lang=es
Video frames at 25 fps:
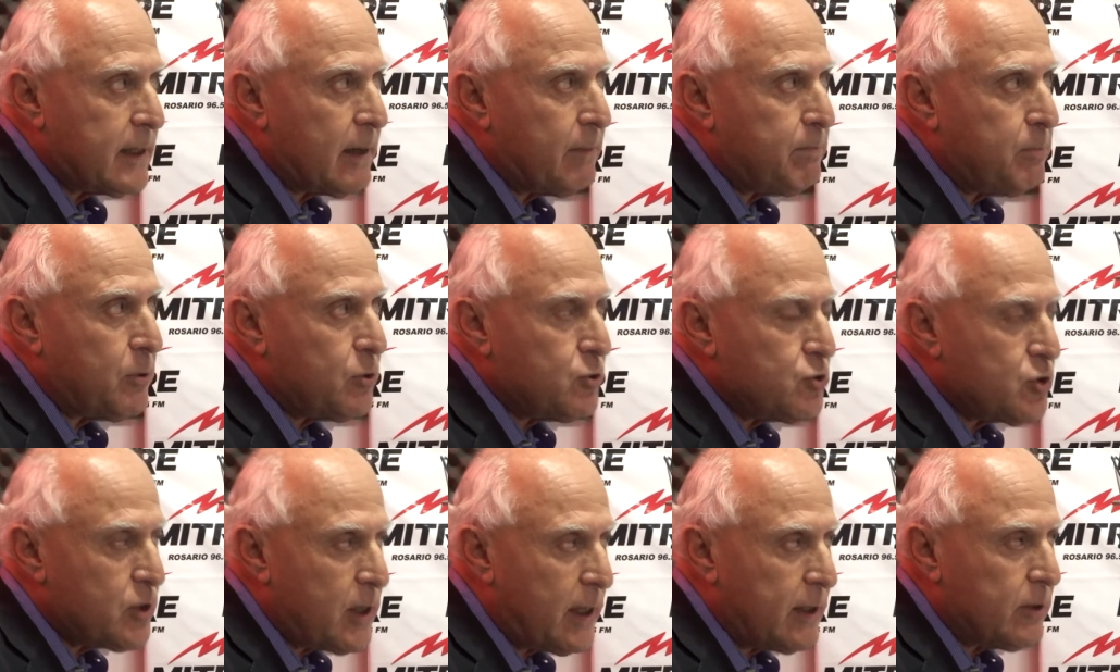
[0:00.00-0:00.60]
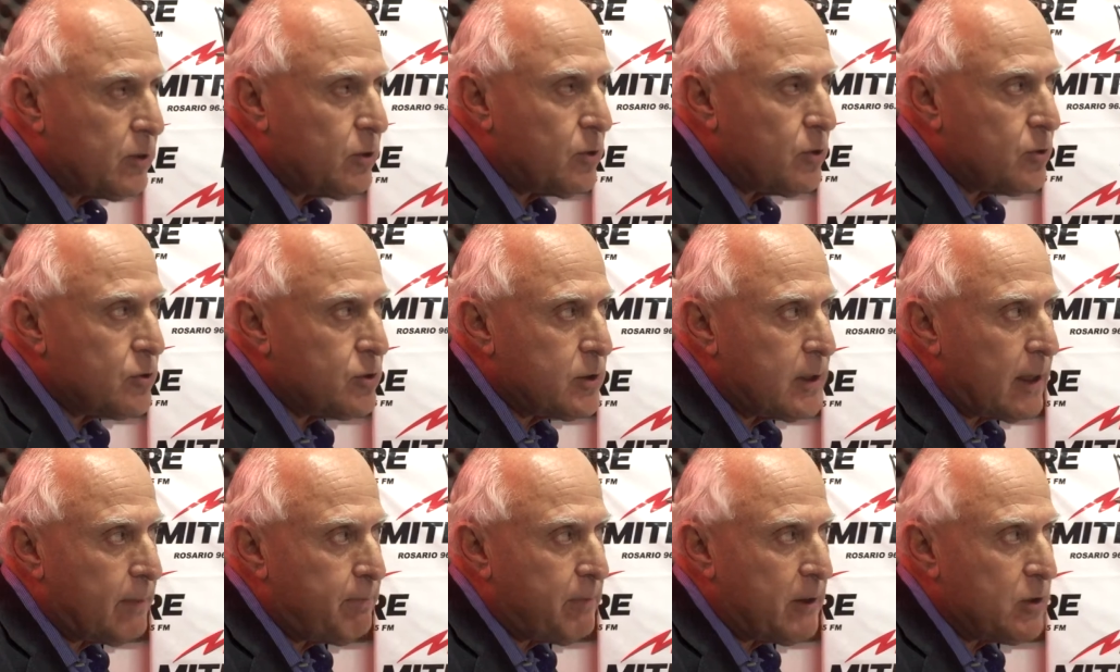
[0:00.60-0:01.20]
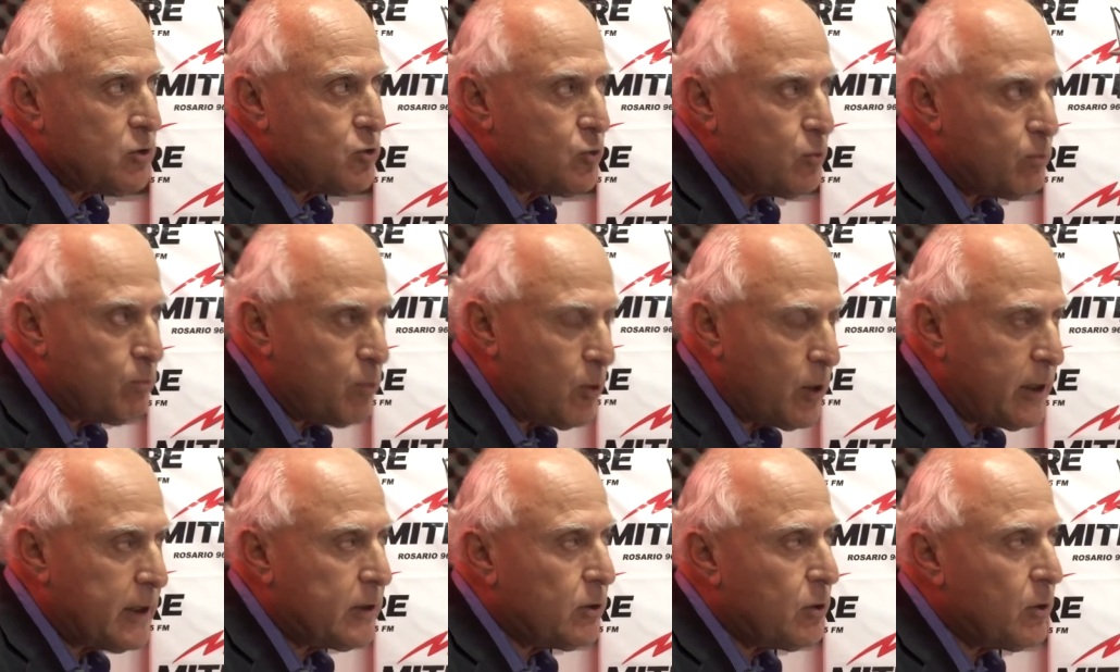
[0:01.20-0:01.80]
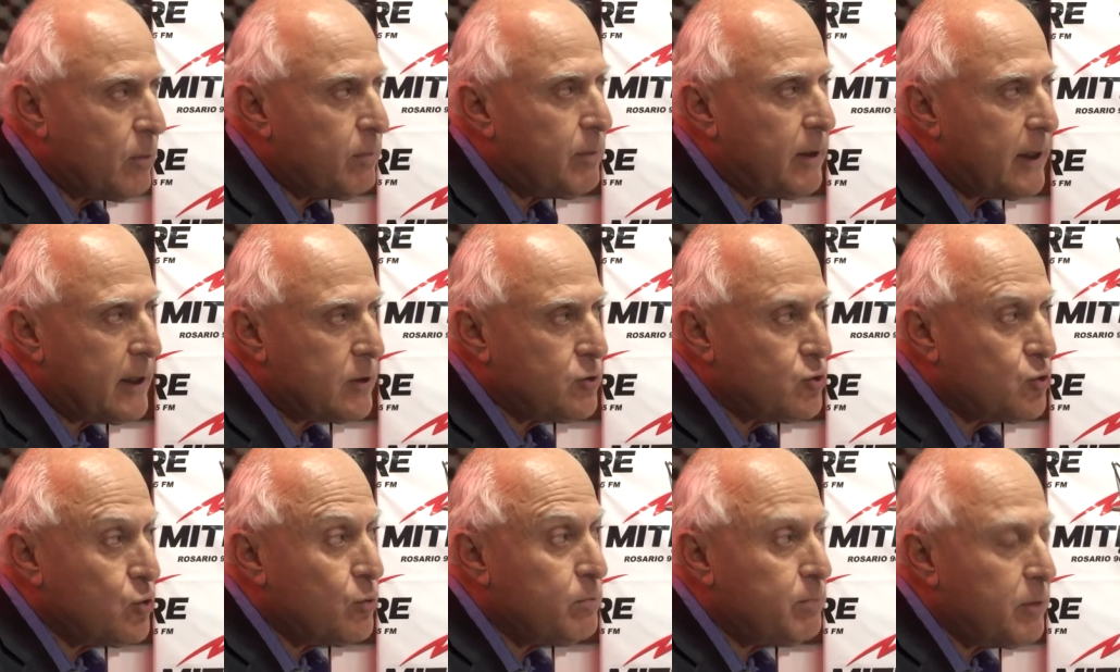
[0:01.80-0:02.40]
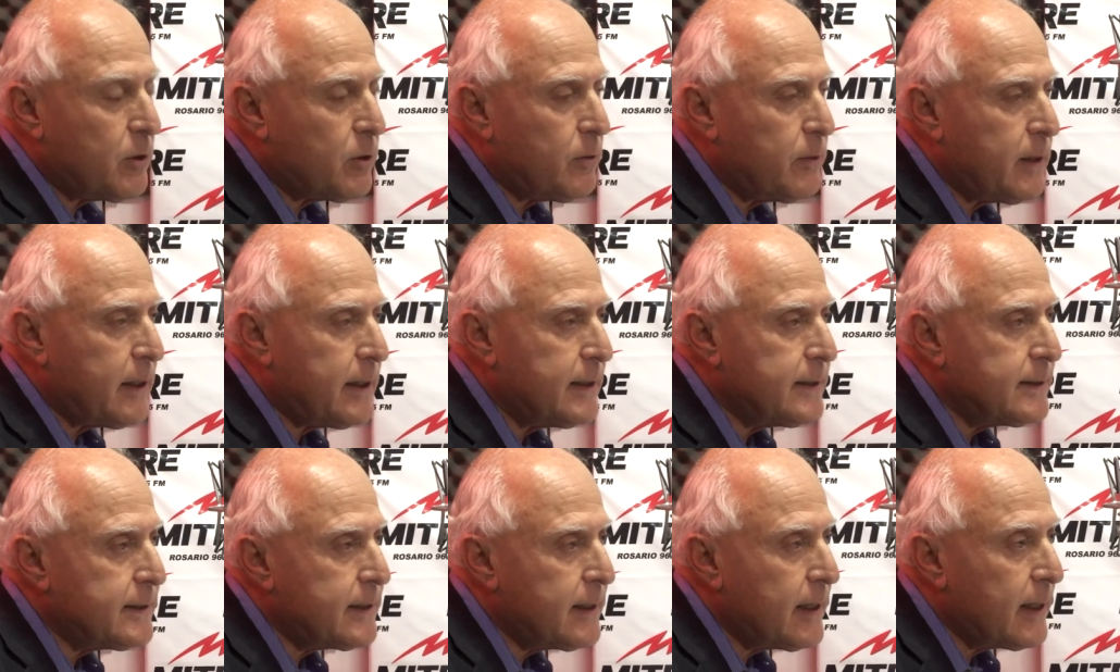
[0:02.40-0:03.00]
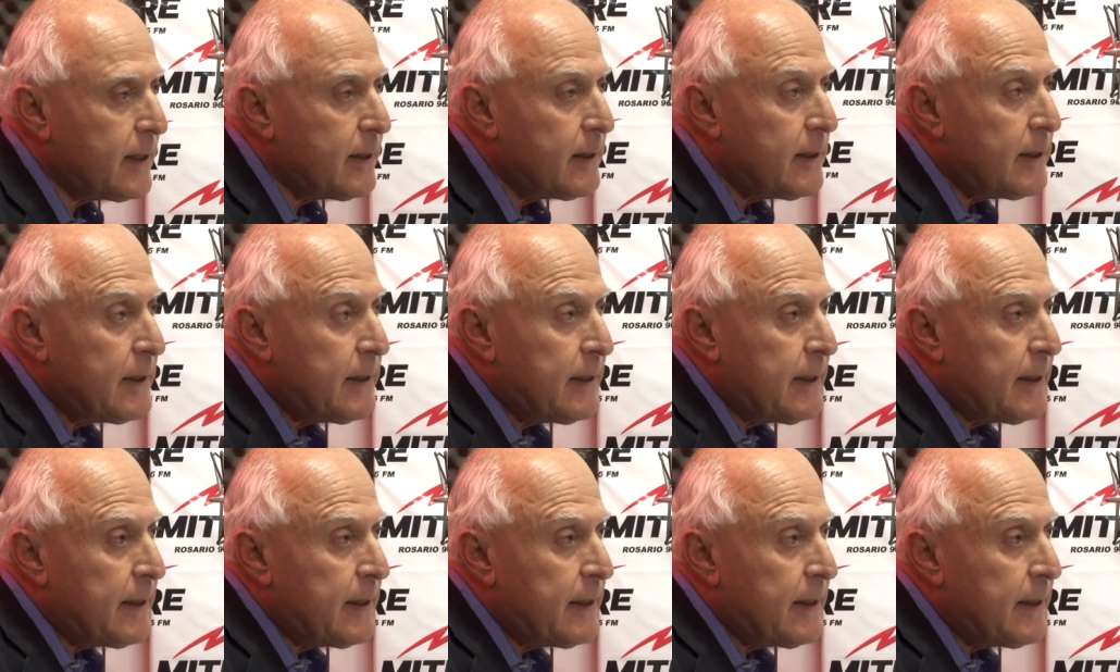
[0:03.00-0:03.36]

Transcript: a proyectos, a presupuesto para su provincia.